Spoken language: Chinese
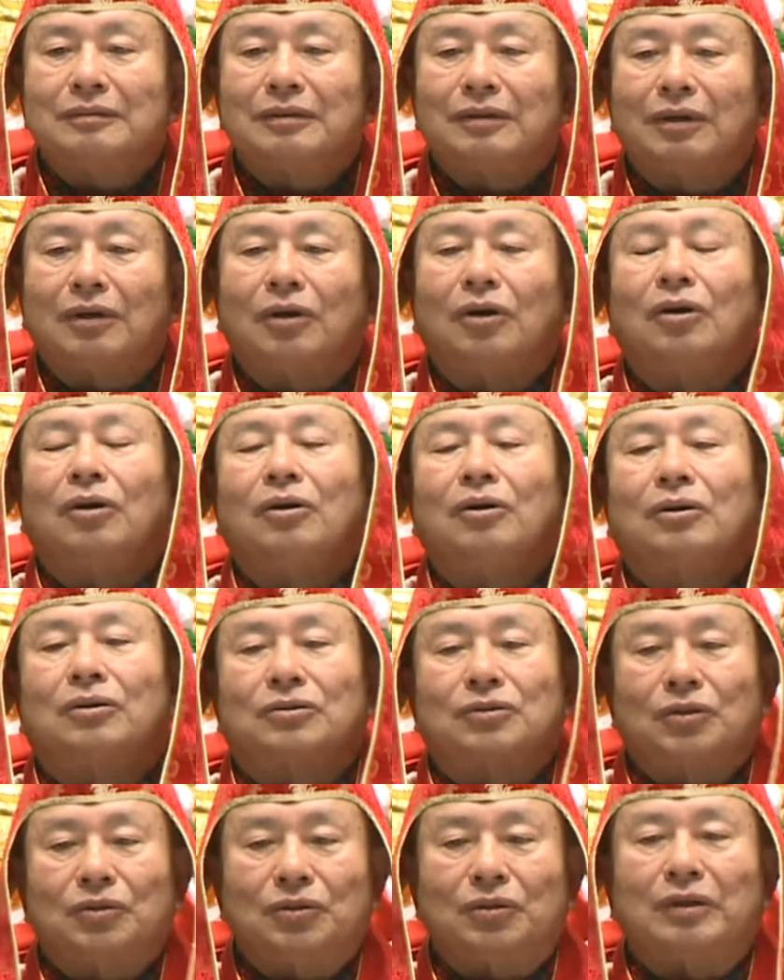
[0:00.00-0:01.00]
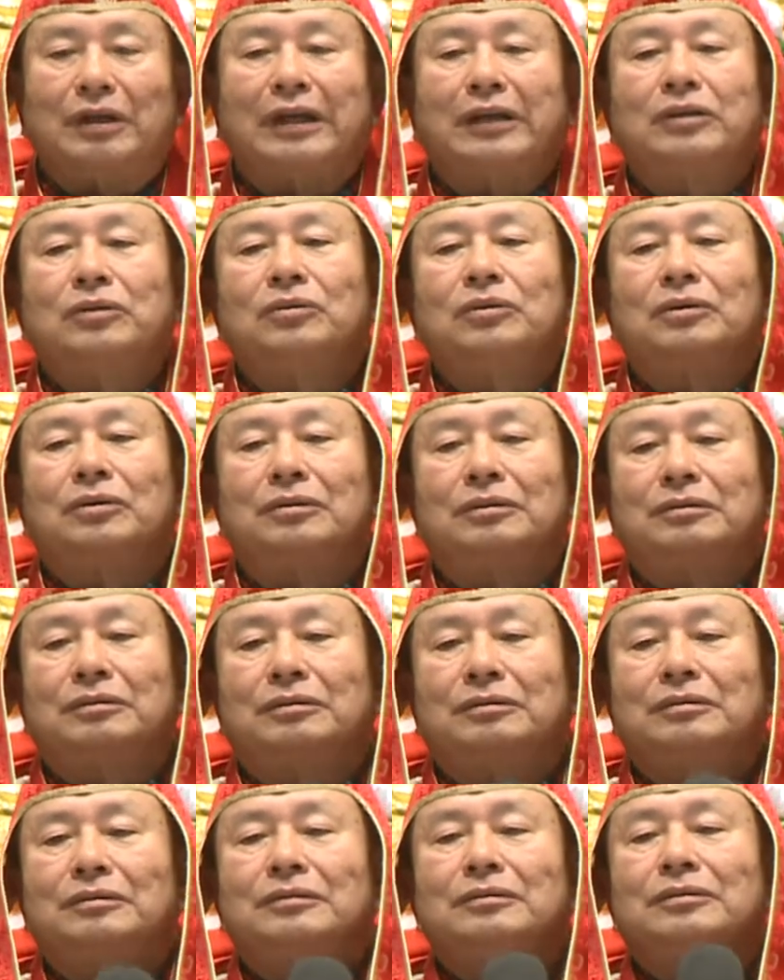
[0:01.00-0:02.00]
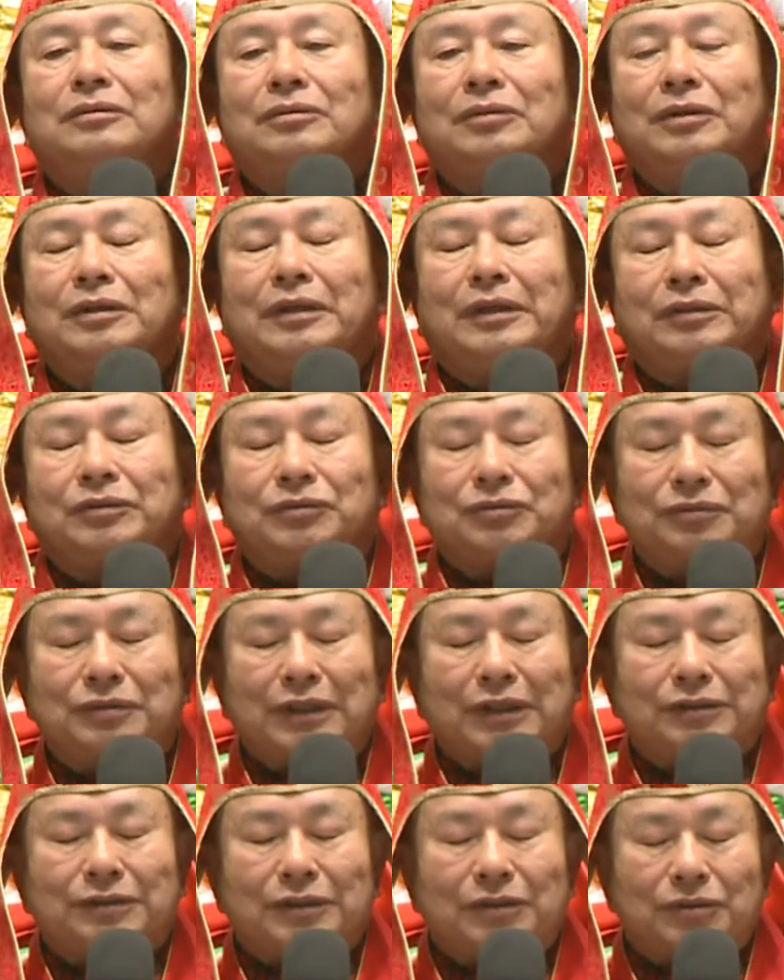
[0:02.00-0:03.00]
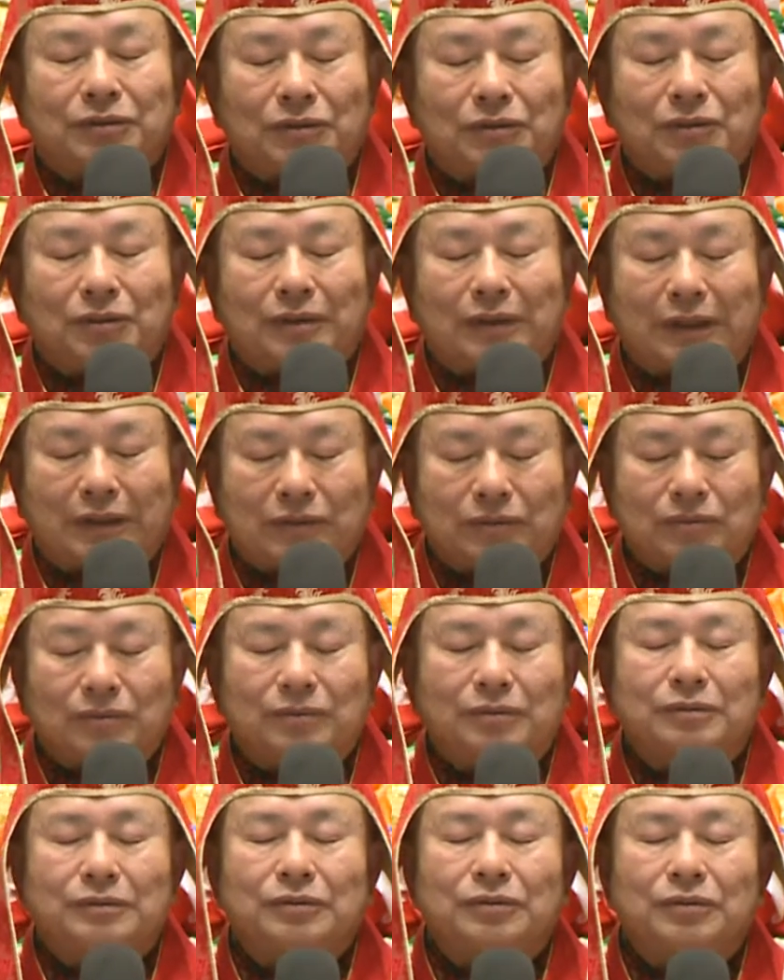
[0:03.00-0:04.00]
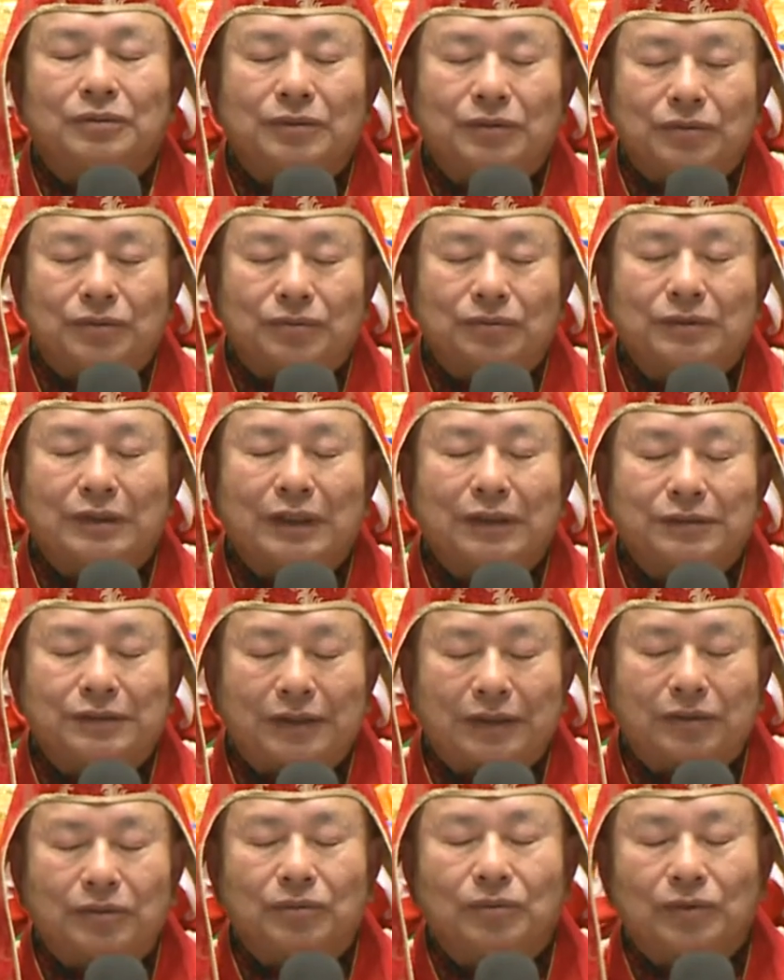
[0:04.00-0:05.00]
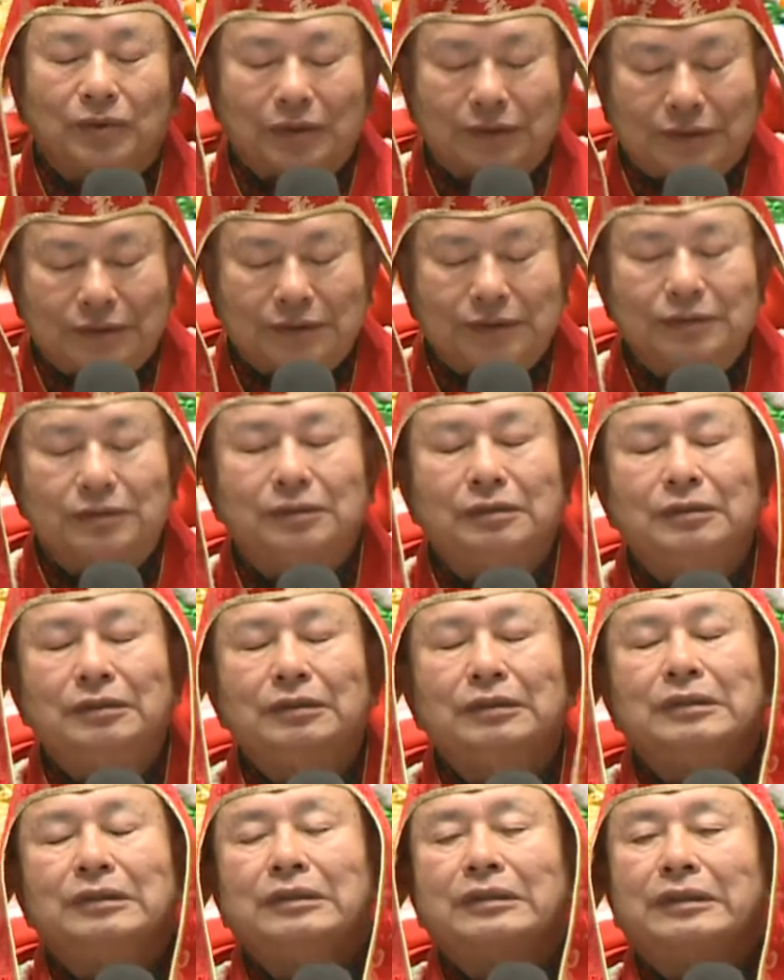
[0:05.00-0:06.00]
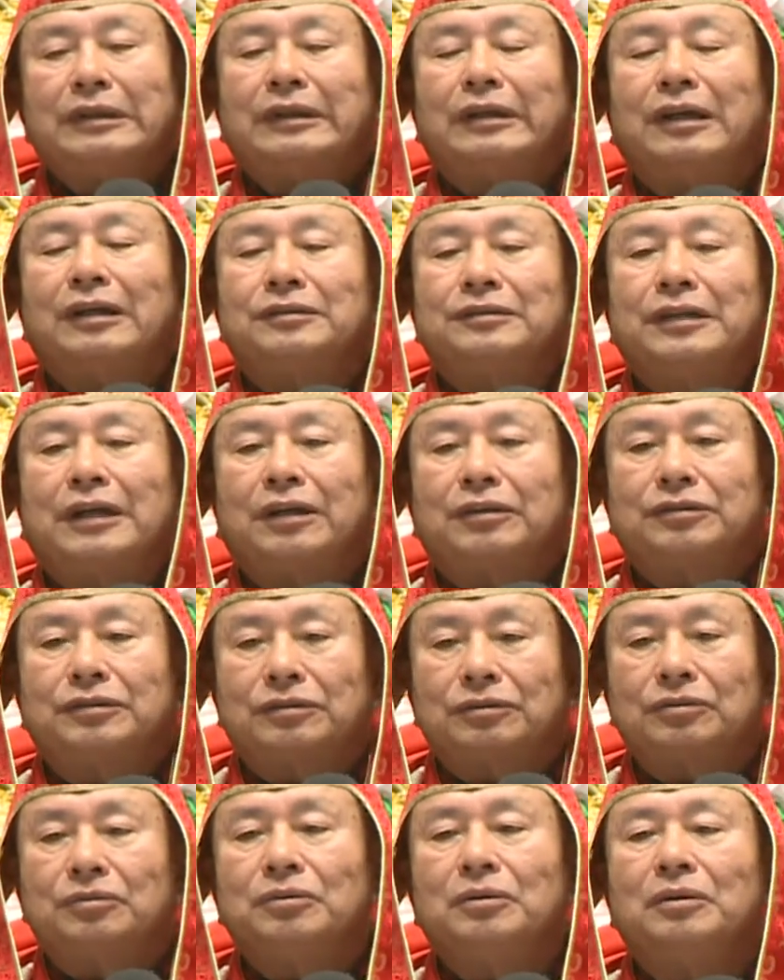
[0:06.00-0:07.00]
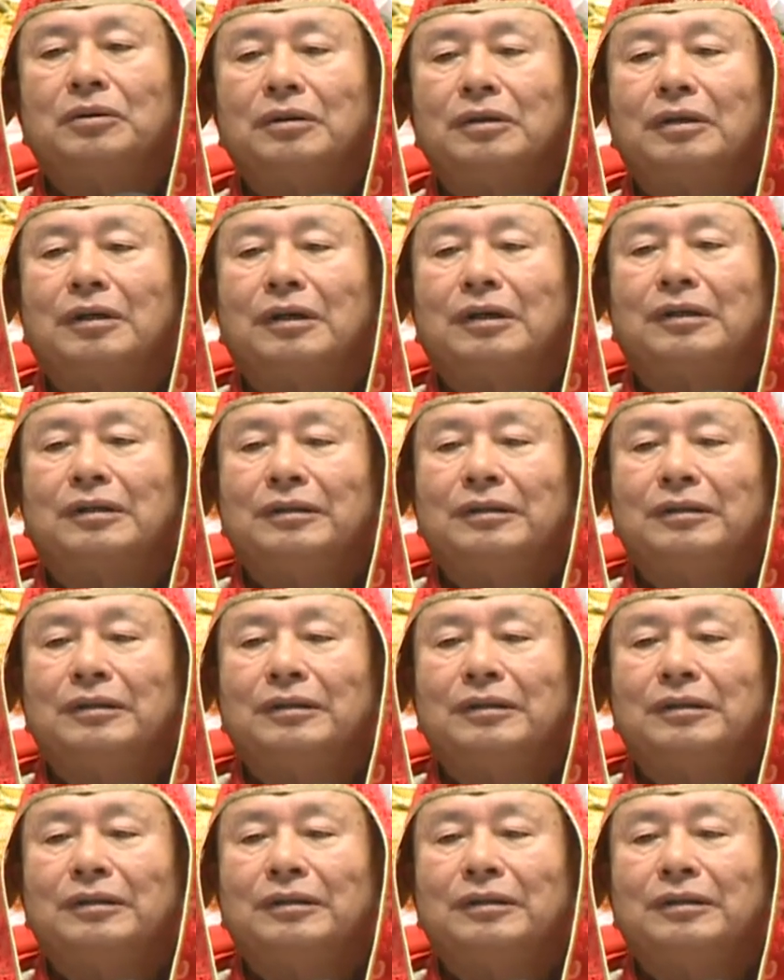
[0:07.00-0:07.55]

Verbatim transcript: 哦，都有来过，对了，苏家全都有来过，所以苏家全我也是给他加持过啊。